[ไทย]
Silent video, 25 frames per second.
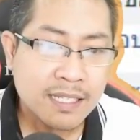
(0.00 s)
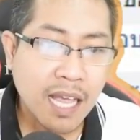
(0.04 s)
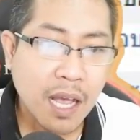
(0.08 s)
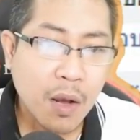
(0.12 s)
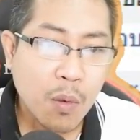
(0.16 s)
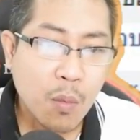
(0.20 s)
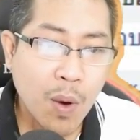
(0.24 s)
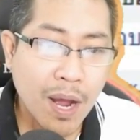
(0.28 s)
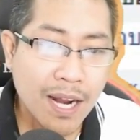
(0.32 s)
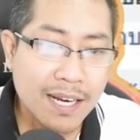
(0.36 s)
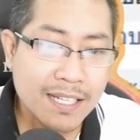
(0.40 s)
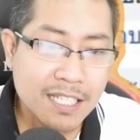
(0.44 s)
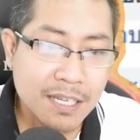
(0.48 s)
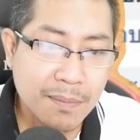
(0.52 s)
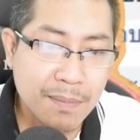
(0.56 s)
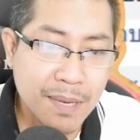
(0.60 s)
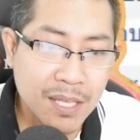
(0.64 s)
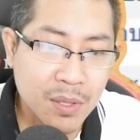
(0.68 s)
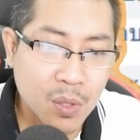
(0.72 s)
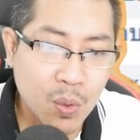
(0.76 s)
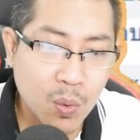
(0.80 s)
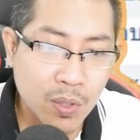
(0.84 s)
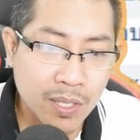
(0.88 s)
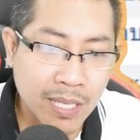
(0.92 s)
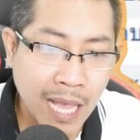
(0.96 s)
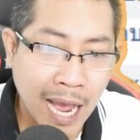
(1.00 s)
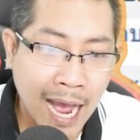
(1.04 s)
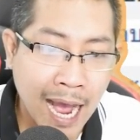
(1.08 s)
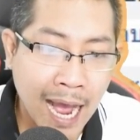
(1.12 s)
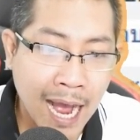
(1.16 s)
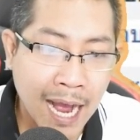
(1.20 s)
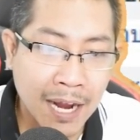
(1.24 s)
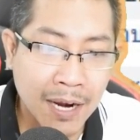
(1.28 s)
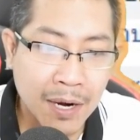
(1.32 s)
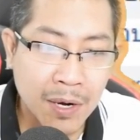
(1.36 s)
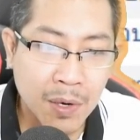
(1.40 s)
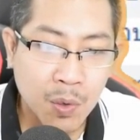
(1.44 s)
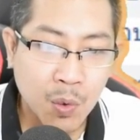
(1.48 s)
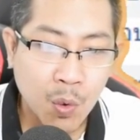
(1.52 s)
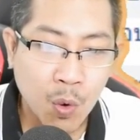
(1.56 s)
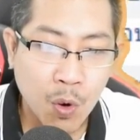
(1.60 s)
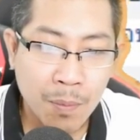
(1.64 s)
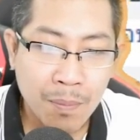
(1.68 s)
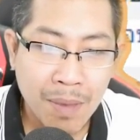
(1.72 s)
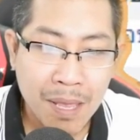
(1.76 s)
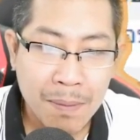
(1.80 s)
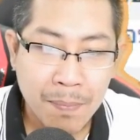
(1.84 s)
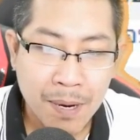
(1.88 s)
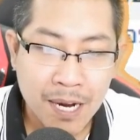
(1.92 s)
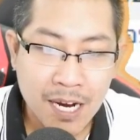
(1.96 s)
สักวันจะมีทุกอย่างโด
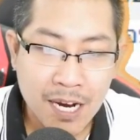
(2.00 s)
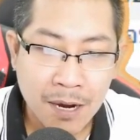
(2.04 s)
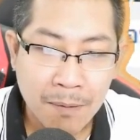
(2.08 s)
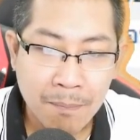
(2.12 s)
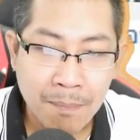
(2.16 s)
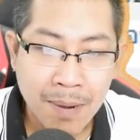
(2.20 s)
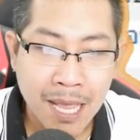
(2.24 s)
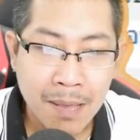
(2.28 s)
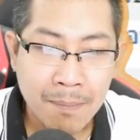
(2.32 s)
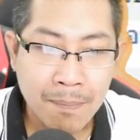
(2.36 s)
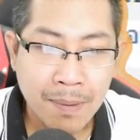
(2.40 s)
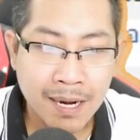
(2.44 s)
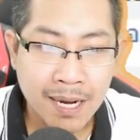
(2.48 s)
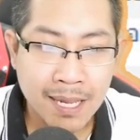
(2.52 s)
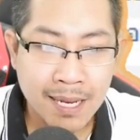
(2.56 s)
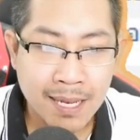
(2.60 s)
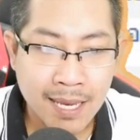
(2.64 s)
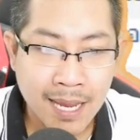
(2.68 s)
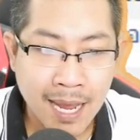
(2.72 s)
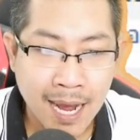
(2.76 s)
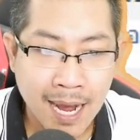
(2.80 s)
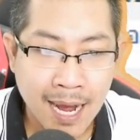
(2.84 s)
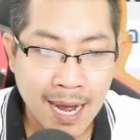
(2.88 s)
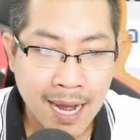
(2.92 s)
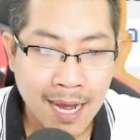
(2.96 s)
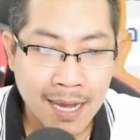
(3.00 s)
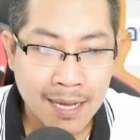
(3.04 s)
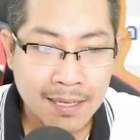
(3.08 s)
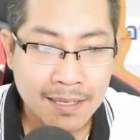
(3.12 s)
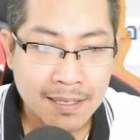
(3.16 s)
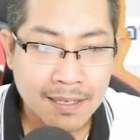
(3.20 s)
ยไม่พึ่งใบปริญญา